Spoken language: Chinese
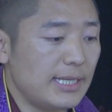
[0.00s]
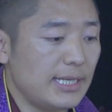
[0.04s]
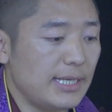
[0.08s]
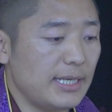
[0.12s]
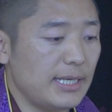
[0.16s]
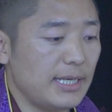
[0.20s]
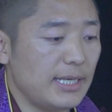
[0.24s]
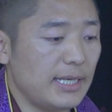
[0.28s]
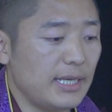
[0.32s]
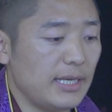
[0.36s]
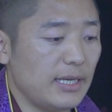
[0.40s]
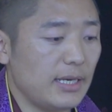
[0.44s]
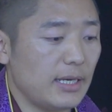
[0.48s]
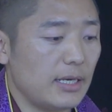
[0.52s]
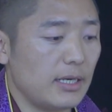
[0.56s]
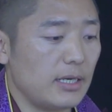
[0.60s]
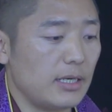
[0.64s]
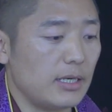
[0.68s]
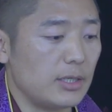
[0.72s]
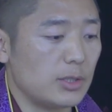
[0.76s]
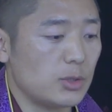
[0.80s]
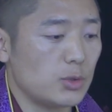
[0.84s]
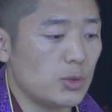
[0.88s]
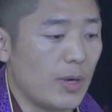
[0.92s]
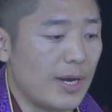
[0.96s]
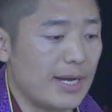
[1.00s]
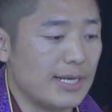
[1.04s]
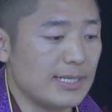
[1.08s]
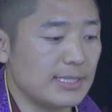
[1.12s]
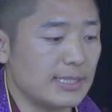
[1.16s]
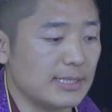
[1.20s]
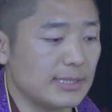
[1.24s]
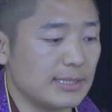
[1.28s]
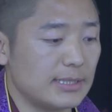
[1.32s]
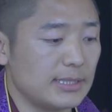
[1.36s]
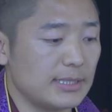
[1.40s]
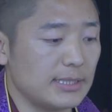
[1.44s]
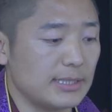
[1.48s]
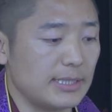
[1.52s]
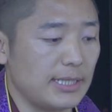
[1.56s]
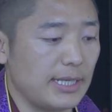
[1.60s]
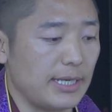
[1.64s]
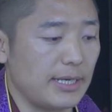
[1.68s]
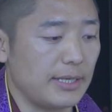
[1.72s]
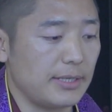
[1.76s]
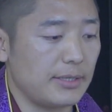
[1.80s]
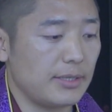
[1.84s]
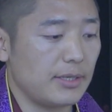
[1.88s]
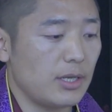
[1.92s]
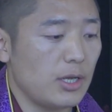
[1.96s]
第一，呃，传承特
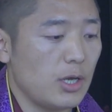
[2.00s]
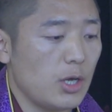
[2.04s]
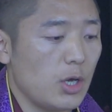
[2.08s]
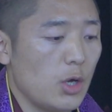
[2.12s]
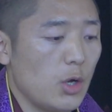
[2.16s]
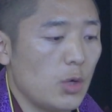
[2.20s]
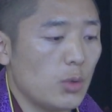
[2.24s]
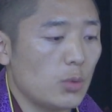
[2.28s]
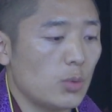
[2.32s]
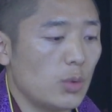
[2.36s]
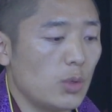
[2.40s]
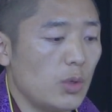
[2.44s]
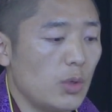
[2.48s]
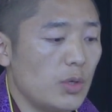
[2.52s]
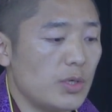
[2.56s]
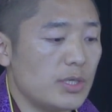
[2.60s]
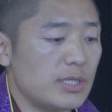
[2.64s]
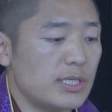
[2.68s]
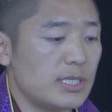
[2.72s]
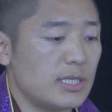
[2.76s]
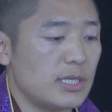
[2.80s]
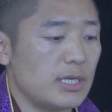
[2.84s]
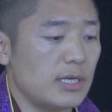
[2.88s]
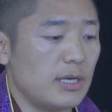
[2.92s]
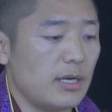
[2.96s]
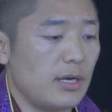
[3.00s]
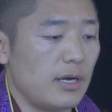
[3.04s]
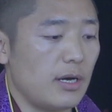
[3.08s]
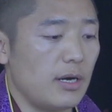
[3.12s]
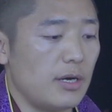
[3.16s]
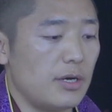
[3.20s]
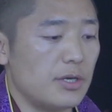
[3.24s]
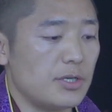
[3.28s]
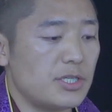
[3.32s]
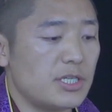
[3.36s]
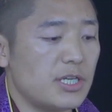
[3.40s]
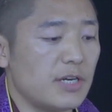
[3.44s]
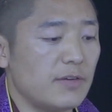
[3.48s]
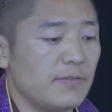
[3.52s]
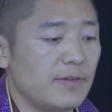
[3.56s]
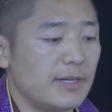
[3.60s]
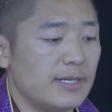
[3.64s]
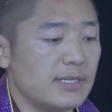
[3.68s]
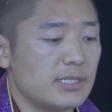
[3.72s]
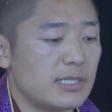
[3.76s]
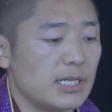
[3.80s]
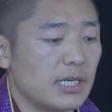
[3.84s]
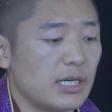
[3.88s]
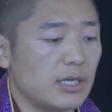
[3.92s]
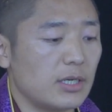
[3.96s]
点，无论是呃声
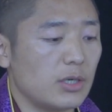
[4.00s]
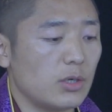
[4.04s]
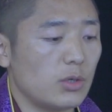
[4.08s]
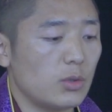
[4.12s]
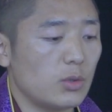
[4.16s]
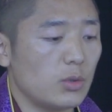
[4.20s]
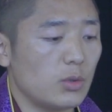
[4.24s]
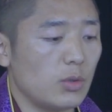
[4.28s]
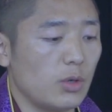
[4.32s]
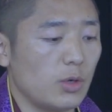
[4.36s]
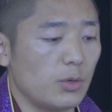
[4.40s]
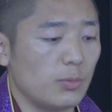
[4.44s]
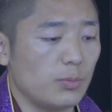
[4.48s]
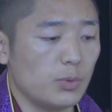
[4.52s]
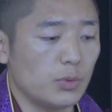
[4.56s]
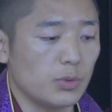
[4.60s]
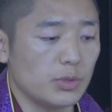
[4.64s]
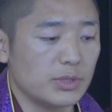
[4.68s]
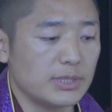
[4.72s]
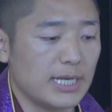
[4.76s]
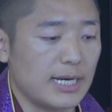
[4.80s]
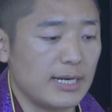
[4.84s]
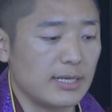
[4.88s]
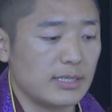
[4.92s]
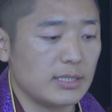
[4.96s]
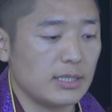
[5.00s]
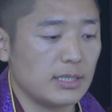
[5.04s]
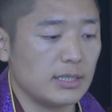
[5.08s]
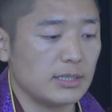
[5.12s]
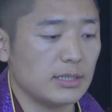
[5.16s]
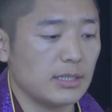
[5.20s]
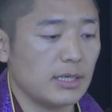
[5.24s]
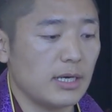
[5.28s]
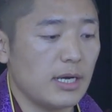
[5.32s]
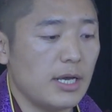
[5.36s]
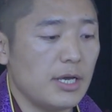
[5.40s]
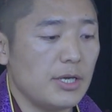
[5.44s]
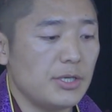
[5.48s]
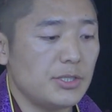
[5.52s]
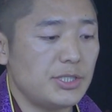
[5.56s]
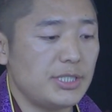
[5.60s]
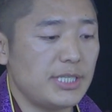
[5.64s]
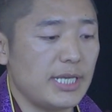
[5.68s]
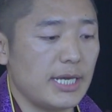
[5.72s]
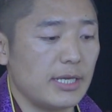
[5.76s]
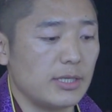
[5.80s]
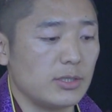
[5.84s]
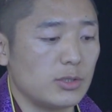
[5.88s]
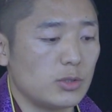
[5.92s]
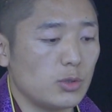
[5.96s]
闻称或菩萨称，
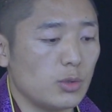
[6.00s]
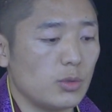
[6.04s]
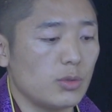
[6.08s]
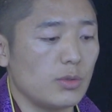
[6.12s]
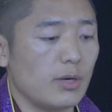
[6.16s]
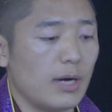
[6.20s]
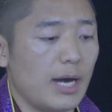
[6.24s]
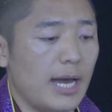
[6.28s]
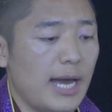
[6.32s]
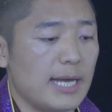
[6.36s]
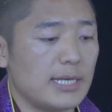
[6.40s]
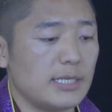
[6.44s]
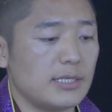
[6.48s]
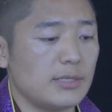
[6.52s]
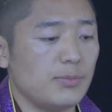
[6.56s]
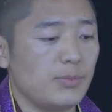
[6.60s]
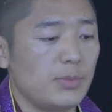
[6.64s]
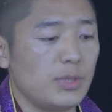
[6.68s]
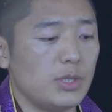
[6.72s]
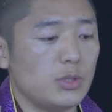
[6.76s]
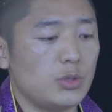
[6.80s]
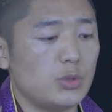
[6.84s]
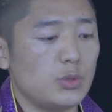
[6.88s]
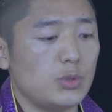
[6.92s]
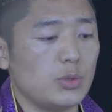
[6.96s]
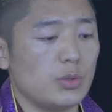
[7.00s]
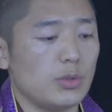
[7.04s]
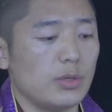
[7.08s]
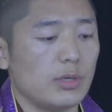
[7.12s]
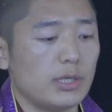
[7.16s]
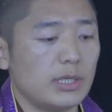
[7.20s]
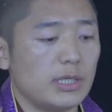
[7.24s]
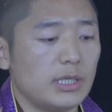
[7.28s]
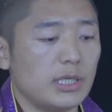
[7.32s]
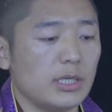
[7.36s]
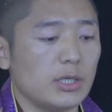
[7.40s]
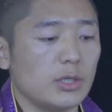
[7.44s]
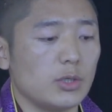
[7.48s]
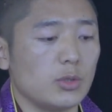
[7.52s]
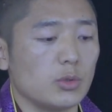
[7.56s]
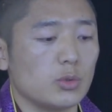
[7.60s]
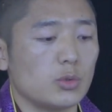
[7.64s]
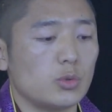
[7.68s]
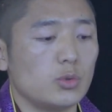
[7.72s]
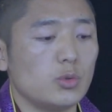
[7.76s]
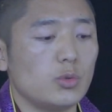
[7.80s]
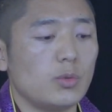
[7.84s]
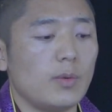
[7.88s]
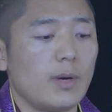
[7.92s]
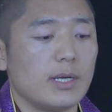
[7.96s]
显宗还是密续，各有
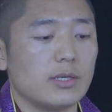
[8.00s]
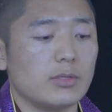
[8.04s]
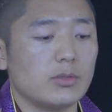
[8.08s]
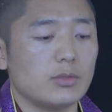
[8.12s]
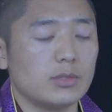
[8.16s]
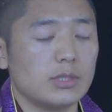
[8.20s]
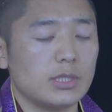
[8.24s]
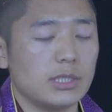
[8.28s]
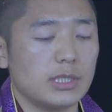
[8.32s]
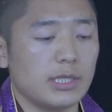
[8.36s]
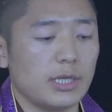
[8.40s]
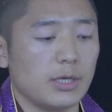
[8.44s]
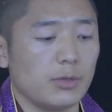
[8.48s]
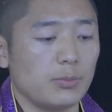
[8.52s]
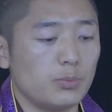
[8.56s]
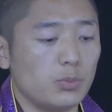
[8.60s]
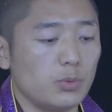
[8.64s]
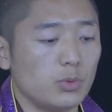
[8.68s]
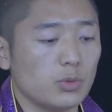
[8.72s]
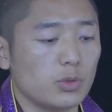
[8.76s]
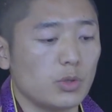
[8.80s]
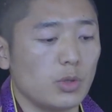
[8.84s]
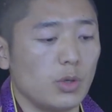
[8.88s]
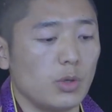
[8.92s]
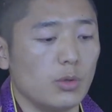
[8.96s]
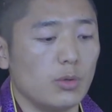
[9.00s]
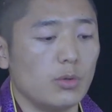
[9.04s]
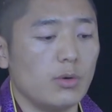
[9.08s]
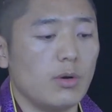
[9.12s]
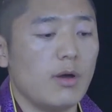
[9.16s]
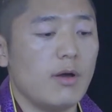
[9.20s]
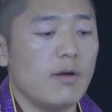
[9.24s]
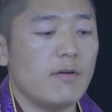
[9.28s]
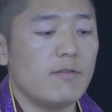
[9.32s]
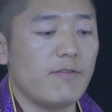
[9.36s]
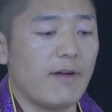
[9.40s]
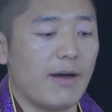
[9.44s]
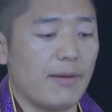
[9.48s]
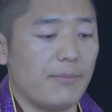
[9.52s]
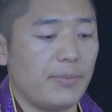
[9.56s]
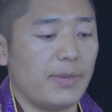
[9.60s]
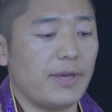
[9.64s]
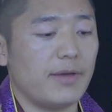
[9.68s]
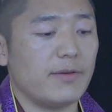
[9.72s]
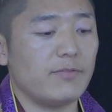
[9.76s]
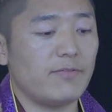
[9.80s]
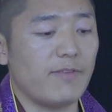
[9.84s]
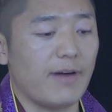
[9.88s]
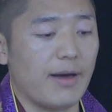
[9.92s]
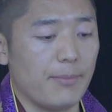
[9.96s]
度化众生的不同方
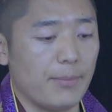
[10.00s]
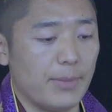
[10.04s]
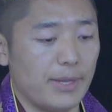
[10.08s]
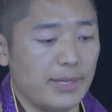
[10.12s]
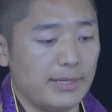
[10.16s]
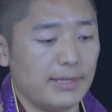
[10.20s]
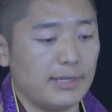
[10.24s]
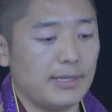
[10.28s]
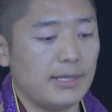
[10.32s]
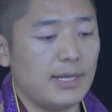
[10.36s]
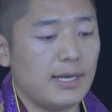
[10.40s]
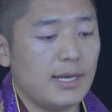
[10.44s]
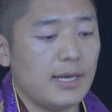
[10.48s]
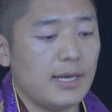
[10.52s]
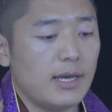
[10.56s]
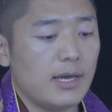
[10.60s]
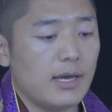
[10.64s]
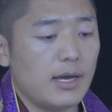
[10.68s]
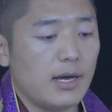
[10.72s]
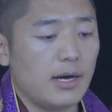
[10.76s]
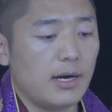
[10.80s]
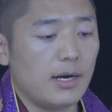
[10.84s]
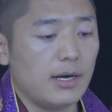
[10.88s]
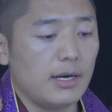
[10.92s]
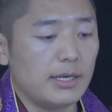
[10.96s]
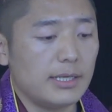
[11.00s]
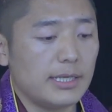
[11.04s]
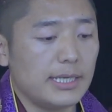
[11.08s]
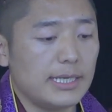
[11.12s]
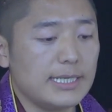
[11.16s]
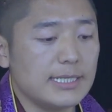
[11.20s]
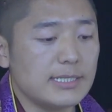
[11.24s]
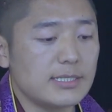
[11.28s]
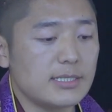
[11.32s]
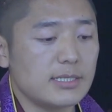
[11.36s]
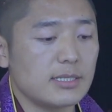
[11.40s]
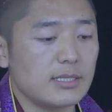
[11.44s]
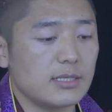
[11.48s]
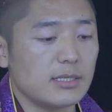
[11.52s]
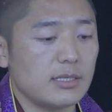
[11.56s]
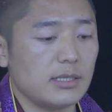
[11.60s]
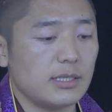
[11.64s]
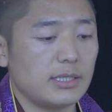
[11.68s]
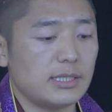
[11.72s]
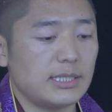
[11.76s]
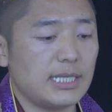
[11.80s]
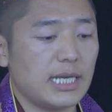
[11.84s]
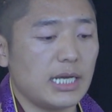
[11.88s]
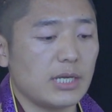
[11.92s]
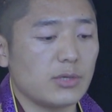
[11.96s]
便法门，呃，因
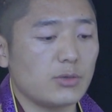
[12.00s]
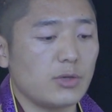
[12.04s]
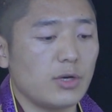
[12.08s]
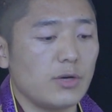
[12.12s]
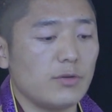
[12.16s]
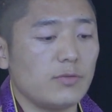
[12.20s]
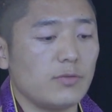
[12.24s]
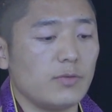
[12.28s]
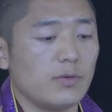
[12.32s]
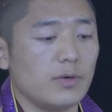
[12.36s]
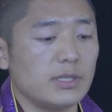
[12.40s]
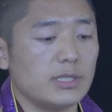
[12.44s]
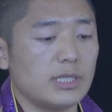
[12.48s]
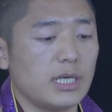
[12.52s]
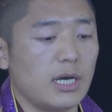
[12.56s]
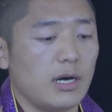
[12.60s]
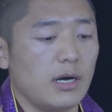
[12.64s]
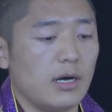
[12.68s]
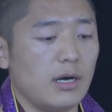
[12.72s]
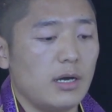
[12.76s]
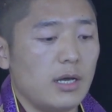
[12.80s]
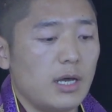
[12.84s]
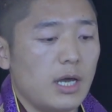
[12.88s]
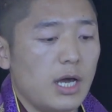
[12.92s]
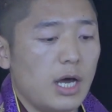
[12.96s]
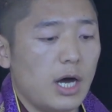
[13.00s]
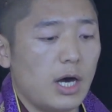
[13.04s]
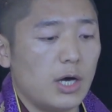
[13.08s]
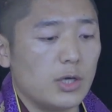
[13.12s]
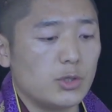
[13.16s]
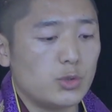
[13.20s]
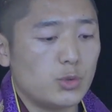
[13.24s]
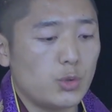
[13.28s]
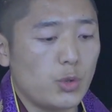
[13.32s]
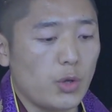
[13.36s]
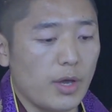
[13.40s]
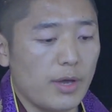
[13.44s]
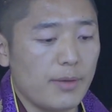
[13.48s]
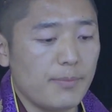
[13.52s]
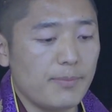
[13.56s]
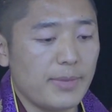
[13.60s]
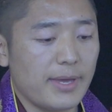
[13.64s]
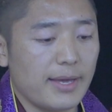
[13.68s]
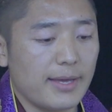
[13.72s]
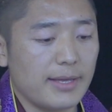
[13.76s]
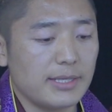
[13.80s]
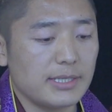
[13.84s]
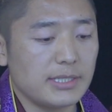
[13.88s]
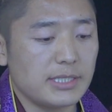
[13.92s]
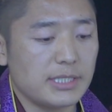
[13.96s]
此藏传佛教呃全
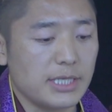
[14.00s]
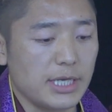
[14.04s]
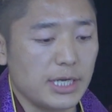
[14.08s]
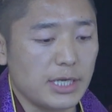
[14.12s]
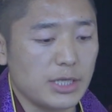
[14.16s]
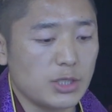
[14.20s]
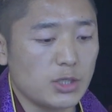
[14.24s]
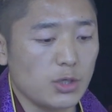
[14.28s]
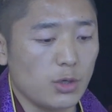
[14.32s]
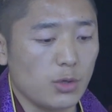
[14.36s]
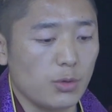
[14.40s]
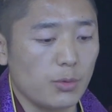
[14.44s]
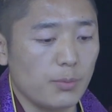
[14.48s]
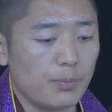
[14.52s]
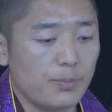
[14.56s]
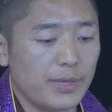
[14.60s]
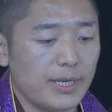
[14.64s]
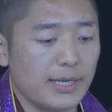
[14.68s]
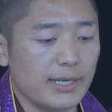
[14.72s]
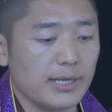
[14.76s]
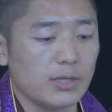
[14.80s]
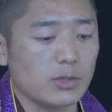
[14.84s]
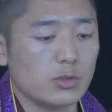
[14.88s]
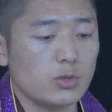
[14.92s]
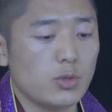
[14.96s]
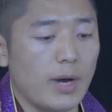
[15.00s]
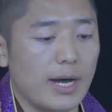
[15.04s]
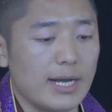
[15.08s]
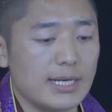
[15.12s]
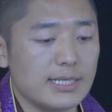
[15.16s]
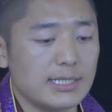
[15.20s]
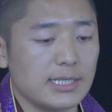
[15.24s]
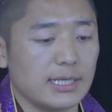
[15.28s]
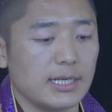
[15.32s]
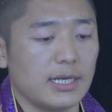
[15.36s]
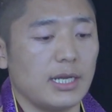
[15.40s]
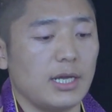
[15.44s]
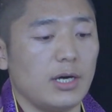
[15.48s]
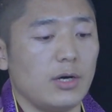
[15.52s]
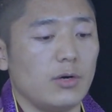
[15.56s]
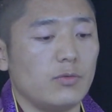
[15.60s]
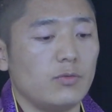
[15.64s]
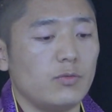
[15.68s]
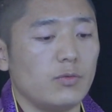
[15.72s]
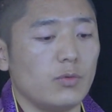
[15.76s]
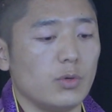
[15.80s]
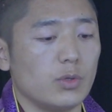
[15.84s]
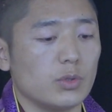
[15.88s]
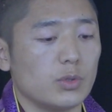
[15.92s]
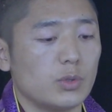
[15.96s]
面接受并传承了
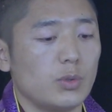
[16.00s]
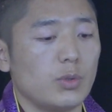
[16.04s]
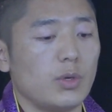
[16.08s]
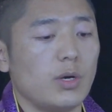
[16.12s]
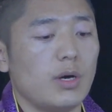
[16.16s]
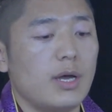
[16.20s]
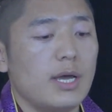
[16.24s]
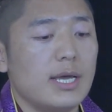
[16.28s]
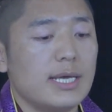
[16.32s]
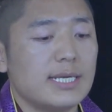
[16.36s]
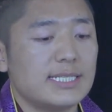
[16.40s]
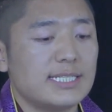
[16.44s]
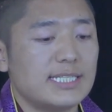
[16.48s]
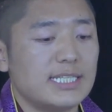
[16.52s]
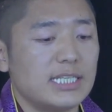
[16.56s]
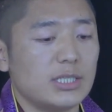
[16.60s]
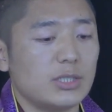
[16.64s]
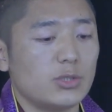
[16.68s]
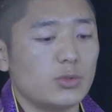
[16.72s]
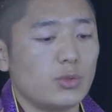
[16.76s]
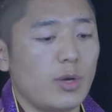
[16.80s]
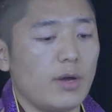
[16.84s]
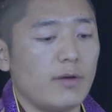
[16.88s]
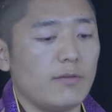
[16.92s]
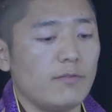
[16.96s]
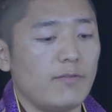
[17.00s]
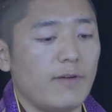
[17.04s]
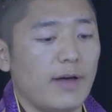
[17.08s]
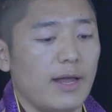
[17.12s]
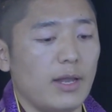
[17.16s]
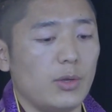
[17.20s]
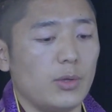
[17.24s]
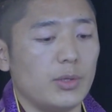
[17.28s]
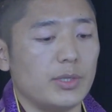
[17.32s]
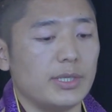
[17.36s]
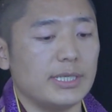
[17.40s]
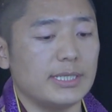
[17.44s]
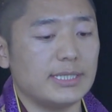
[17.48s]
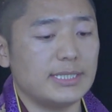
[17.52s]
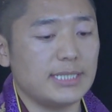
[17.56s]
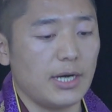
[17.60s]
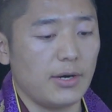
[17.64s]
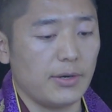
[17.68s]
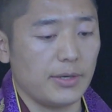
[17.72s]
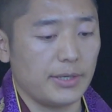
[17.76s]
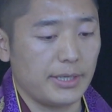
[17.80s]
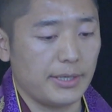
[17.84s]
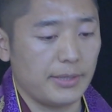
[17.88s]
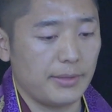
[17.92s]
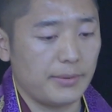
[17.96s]
佛陀四转法论的
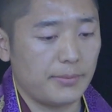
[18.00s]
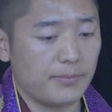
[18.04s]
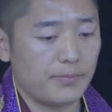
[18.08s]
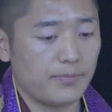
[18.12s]
教义。